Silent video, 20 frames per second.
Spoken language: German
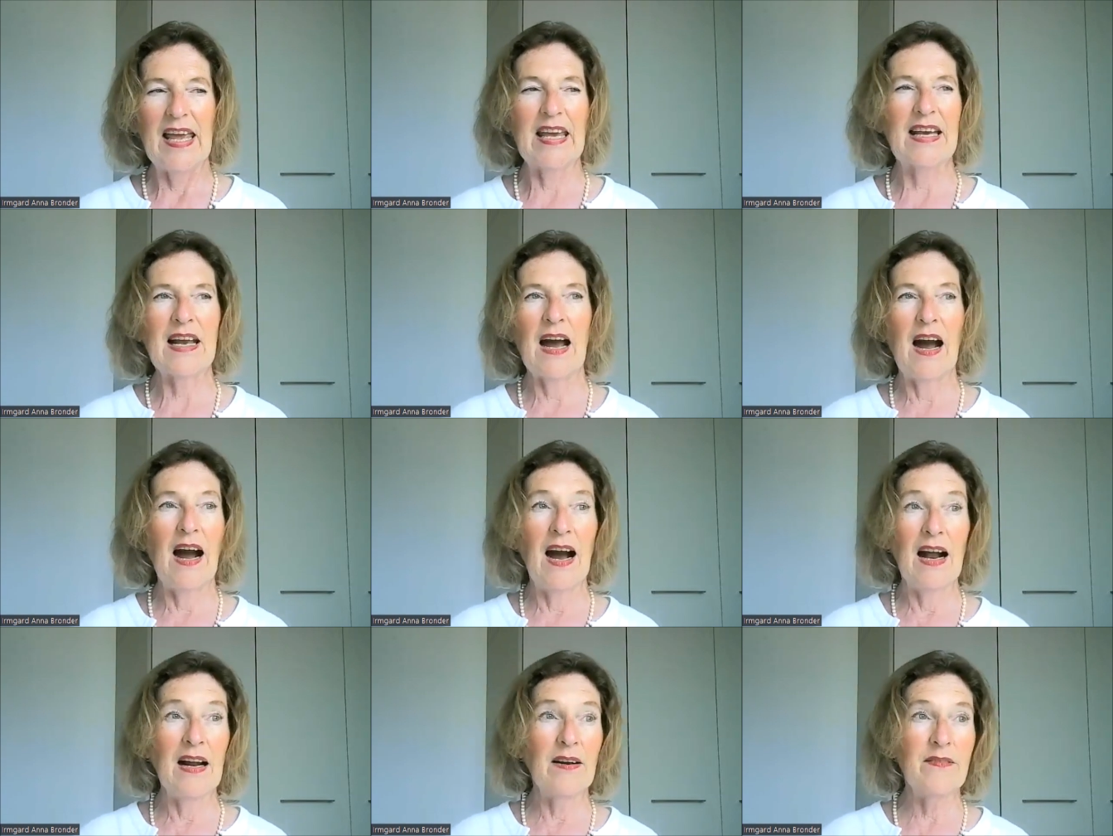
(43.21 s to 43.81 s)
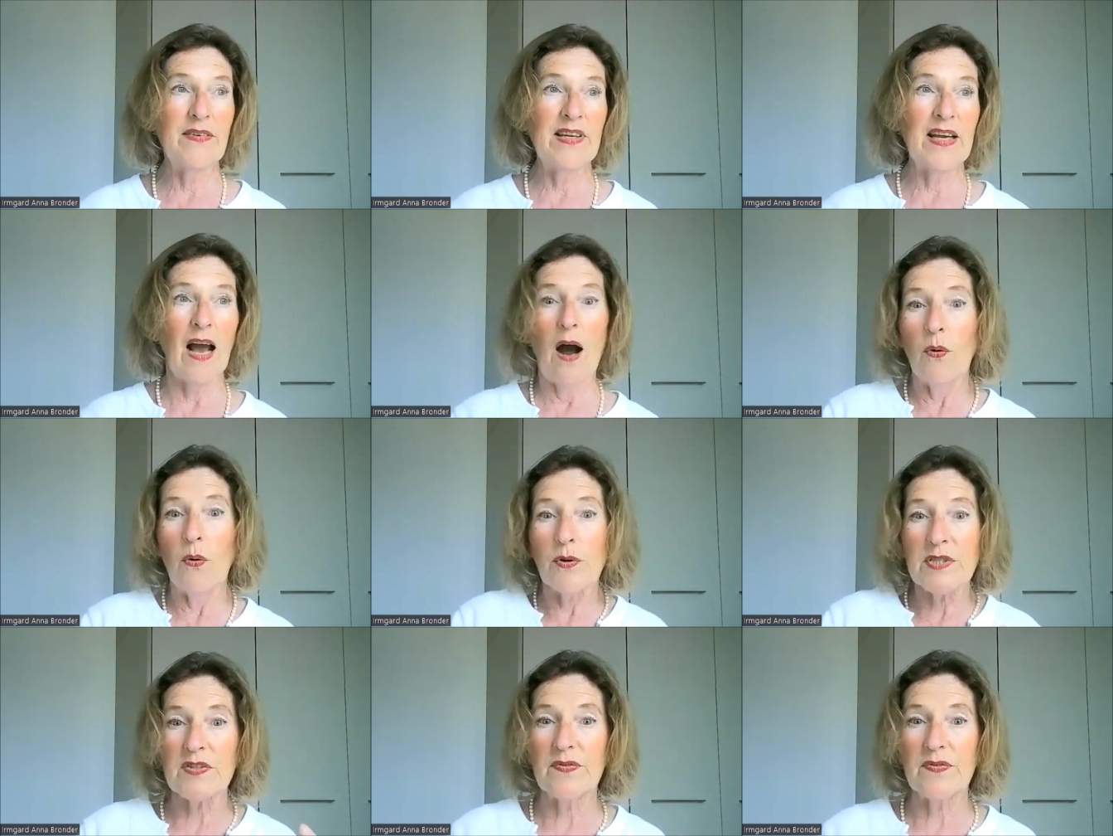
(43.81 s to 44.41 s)
egal wie
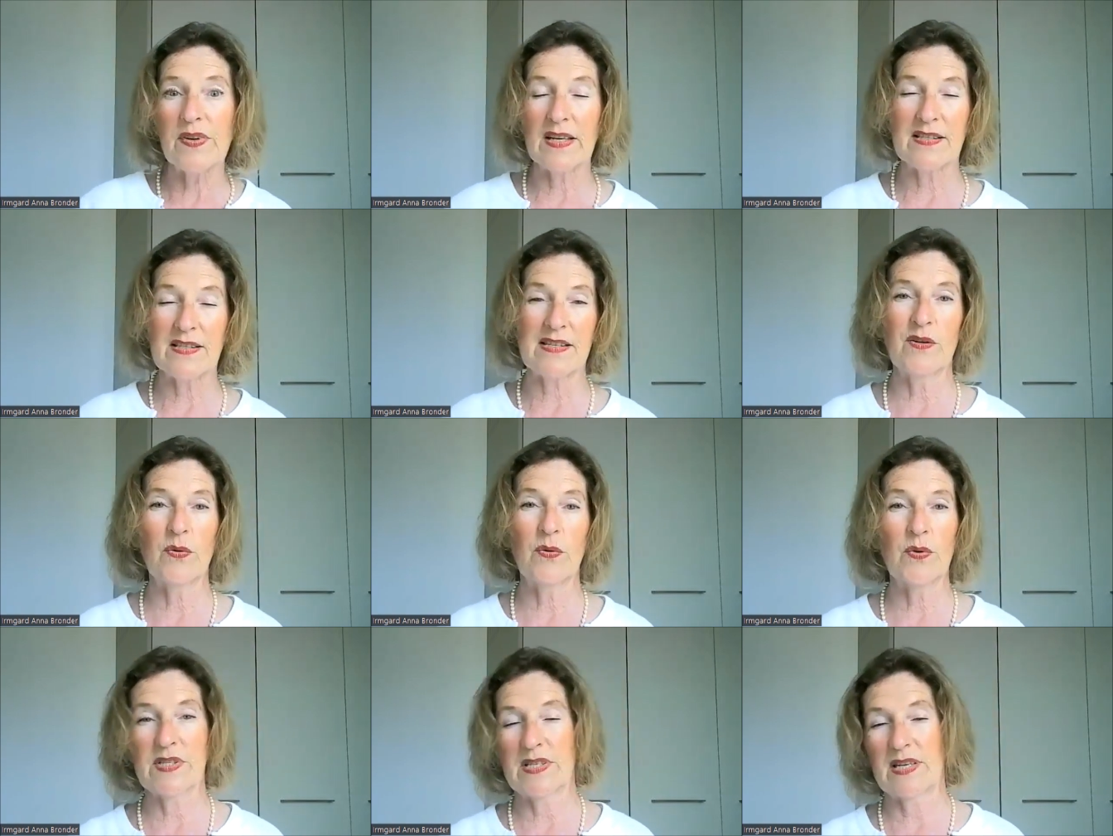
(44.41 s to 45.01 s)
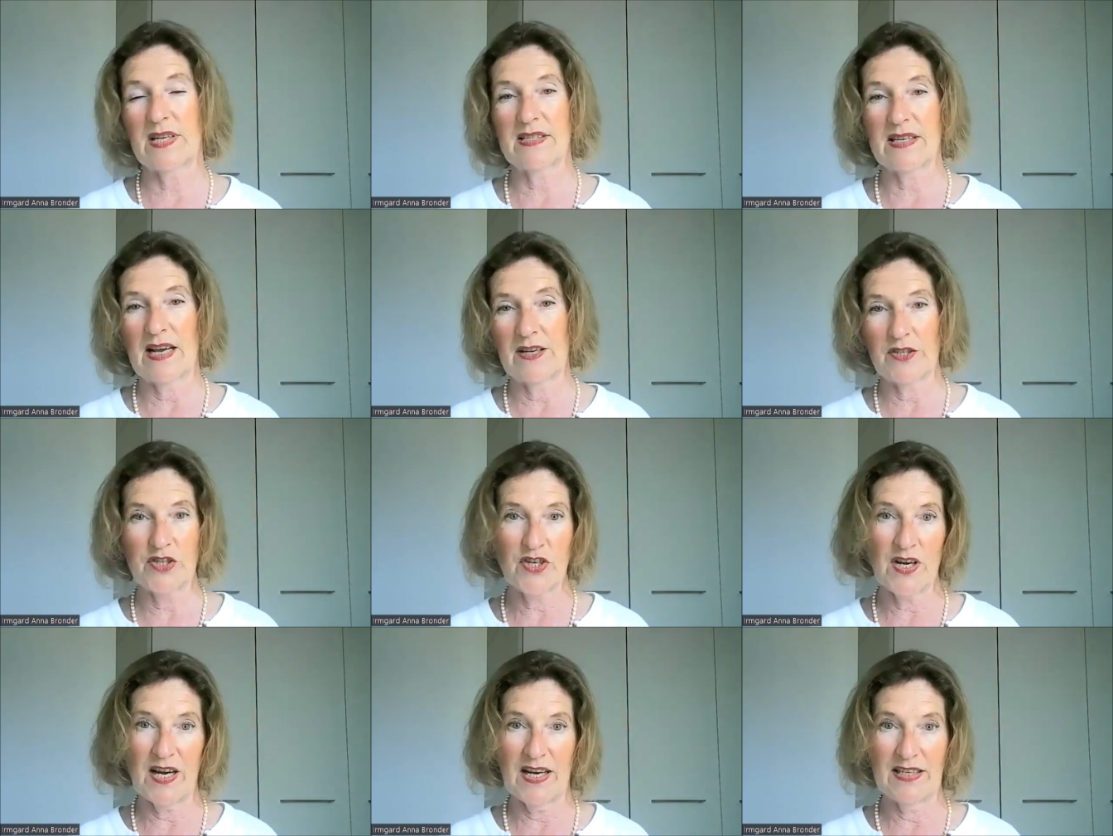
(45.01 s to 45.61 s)
ausweglos das
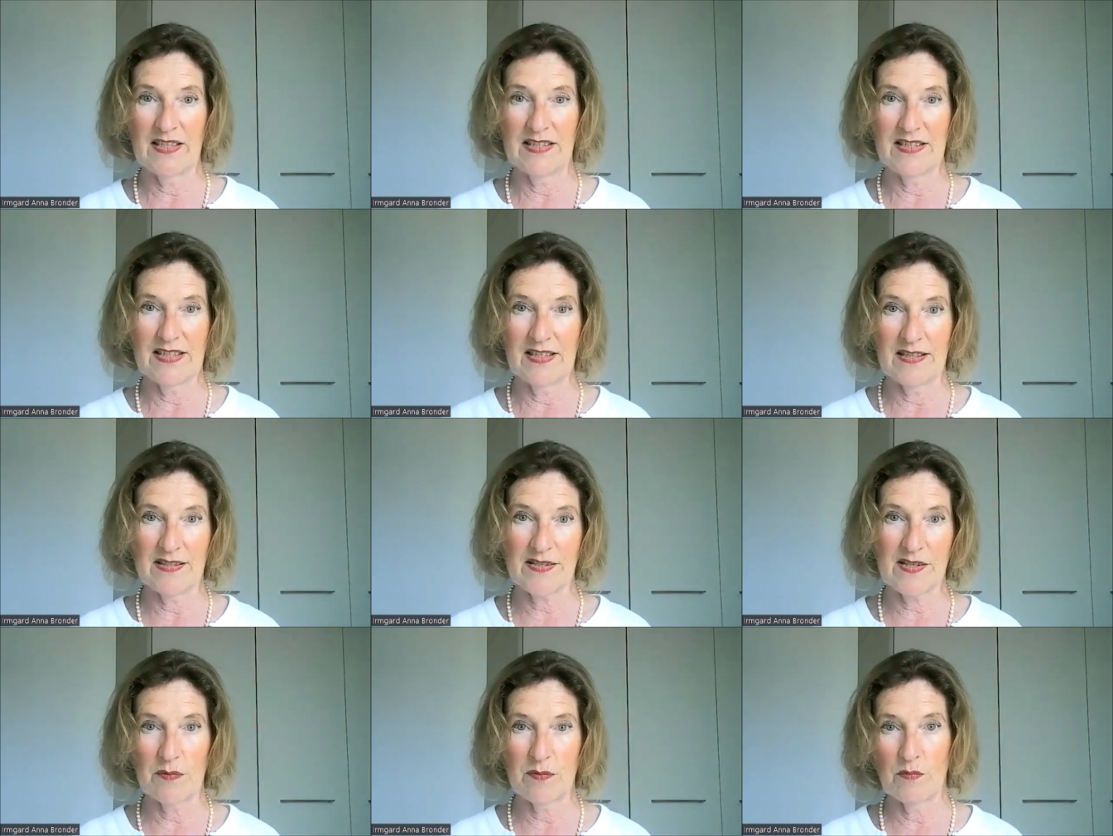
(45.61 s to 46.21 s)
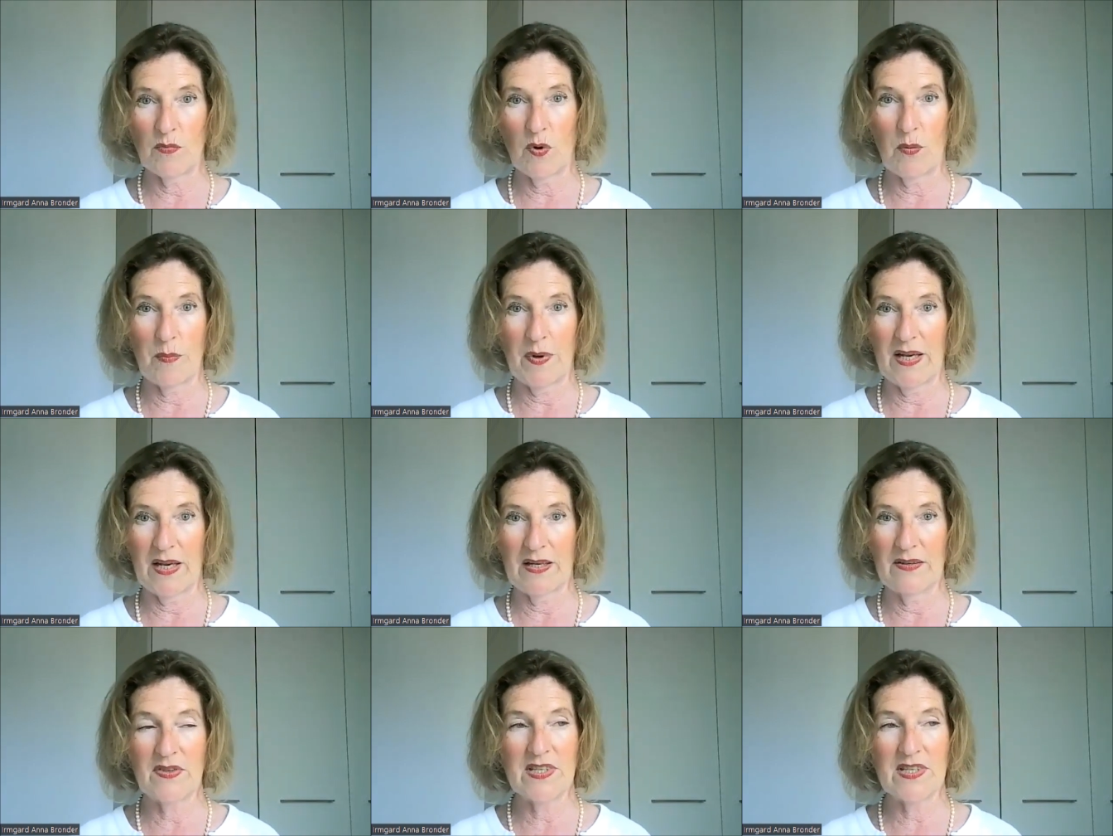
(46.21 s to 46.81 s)
anscheinend ist im
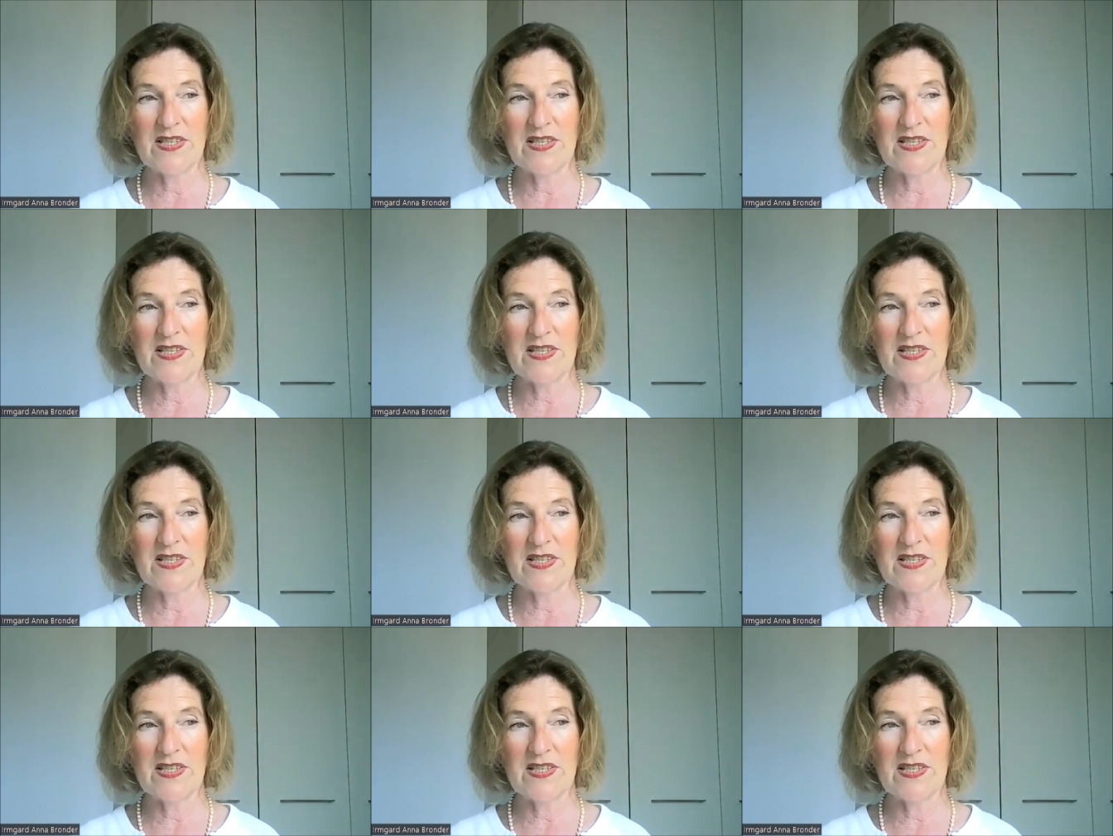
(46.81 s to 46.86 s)
Moment,